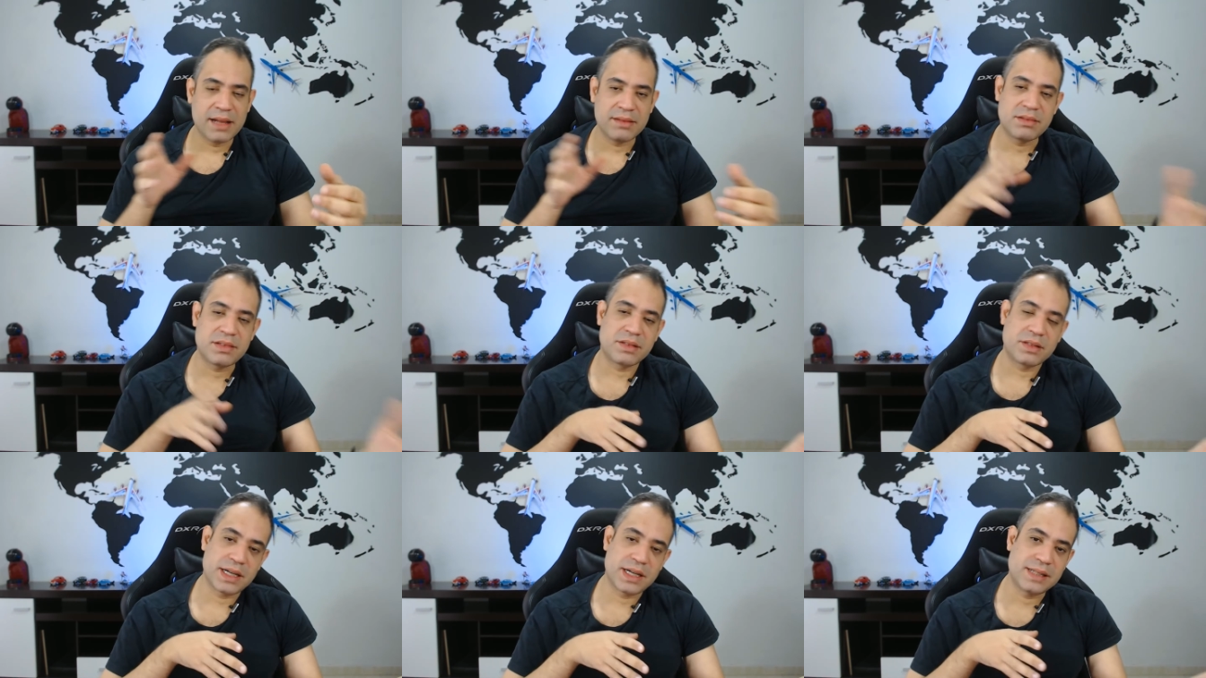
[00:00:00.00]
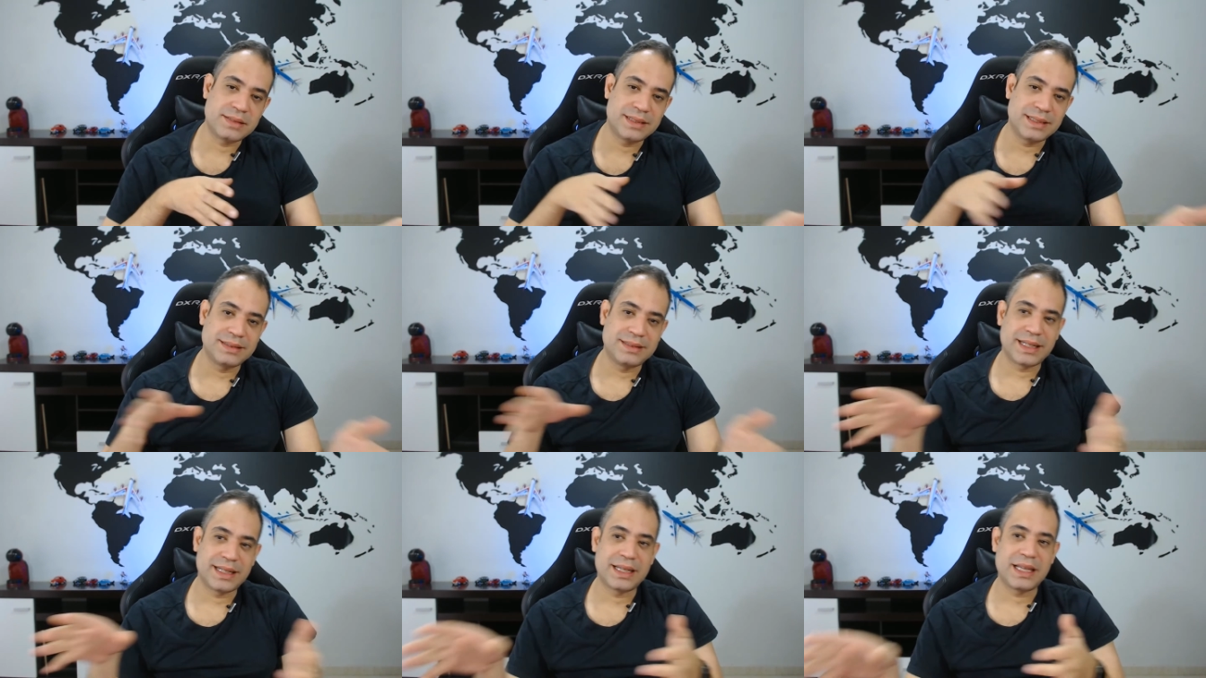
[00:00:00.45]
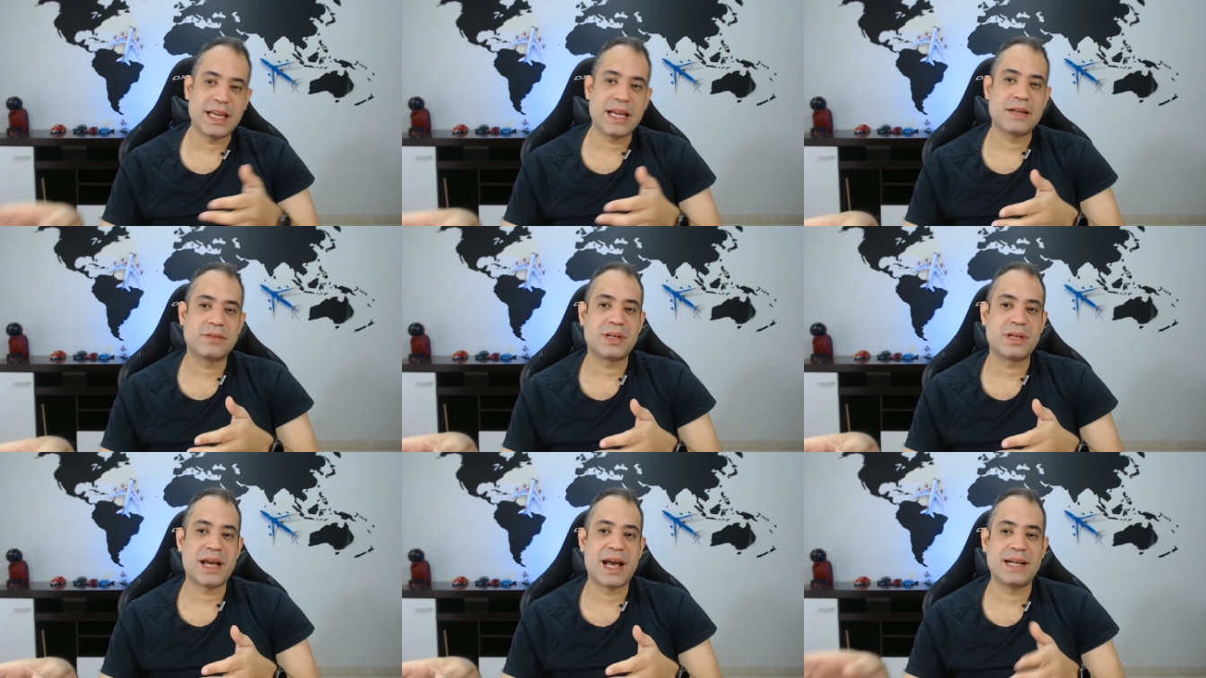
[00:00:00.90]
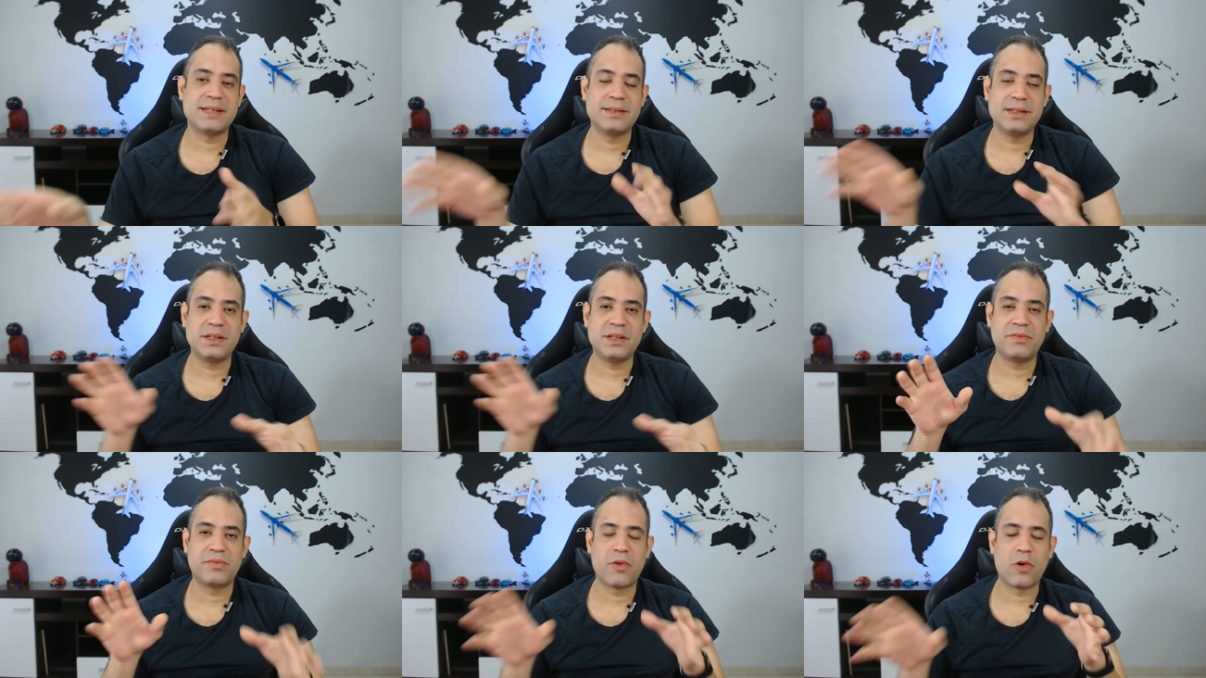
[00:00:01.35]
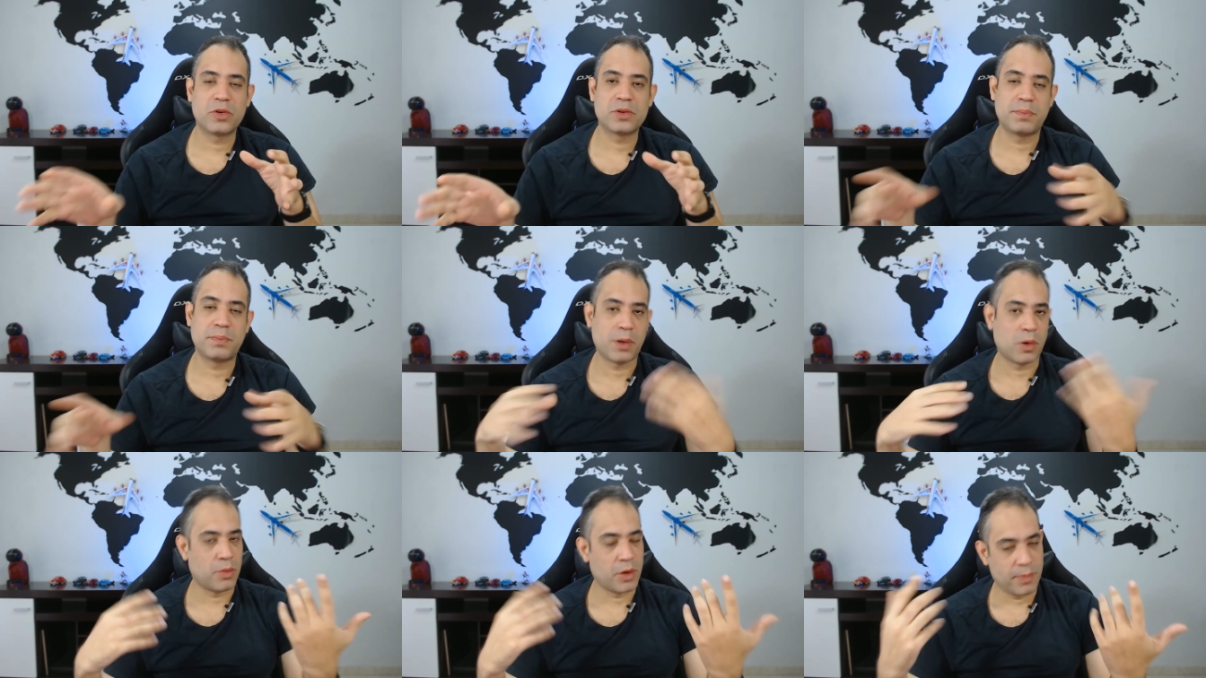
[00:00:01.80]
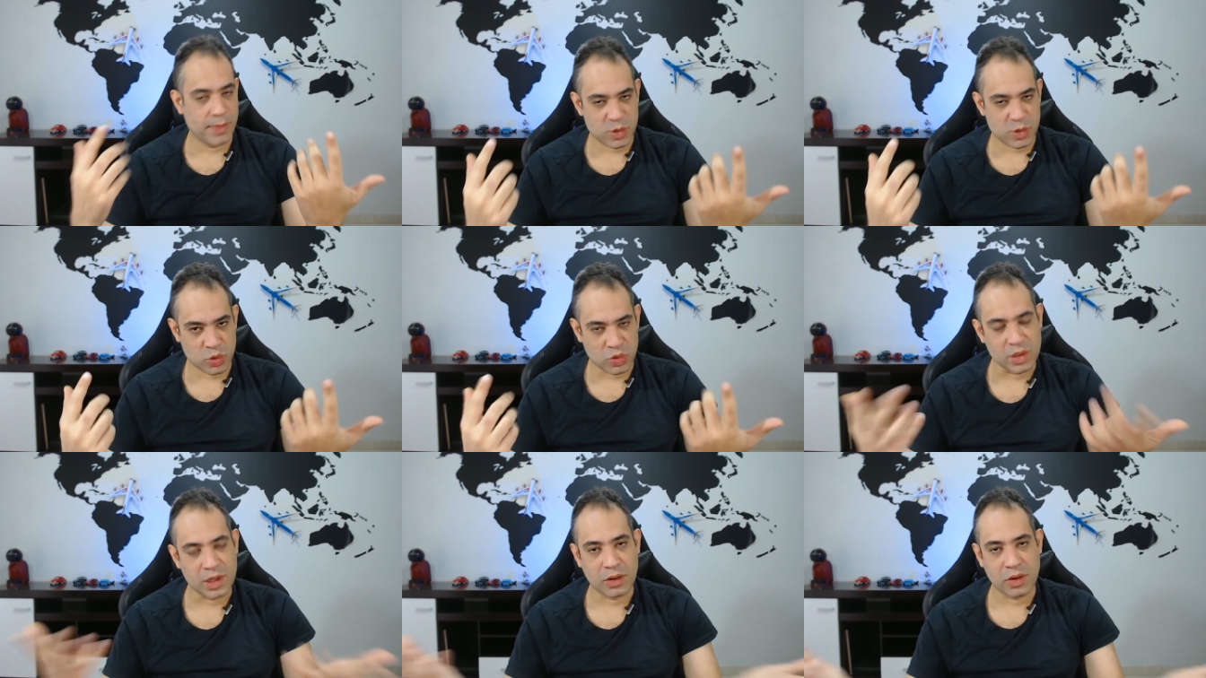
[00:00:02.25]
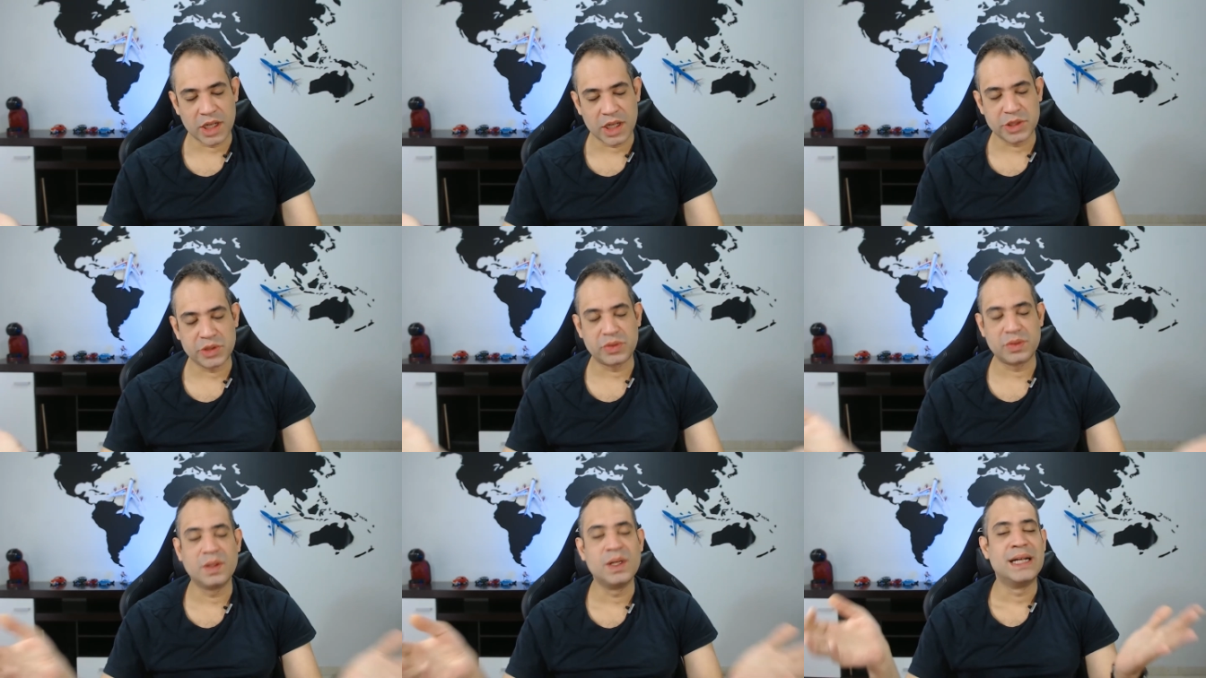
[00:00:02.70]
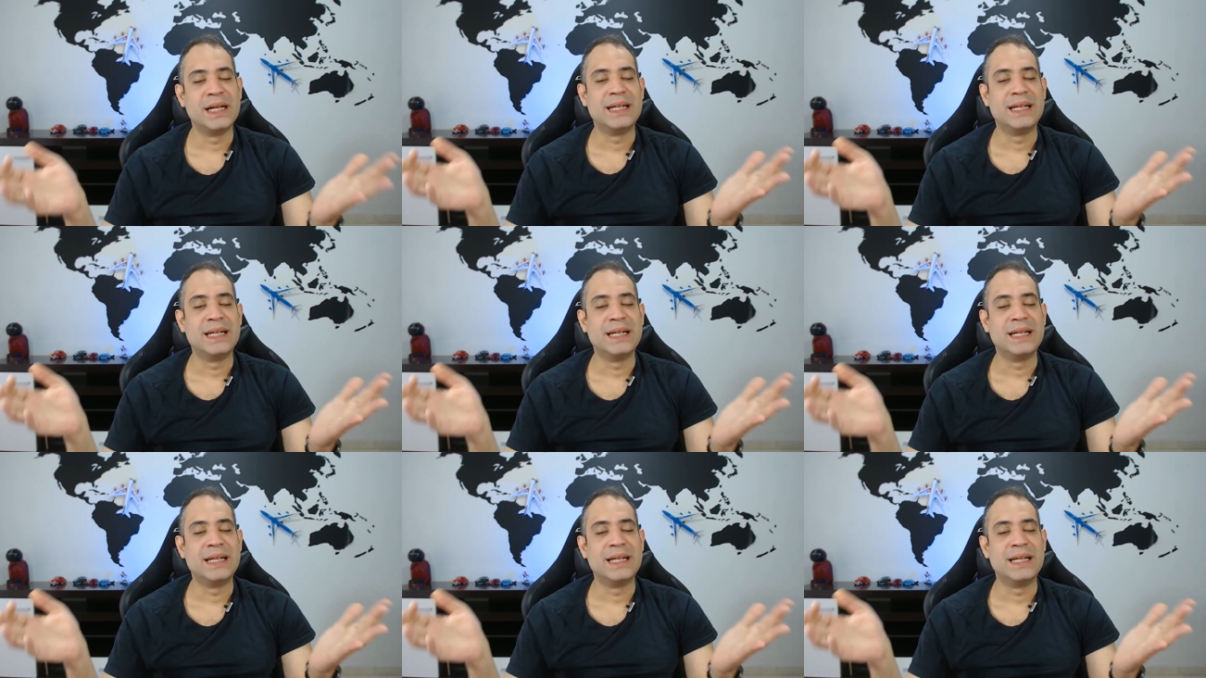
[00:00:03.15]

Entre 300 e 500 reais e de volta para uma pessoa, lógico,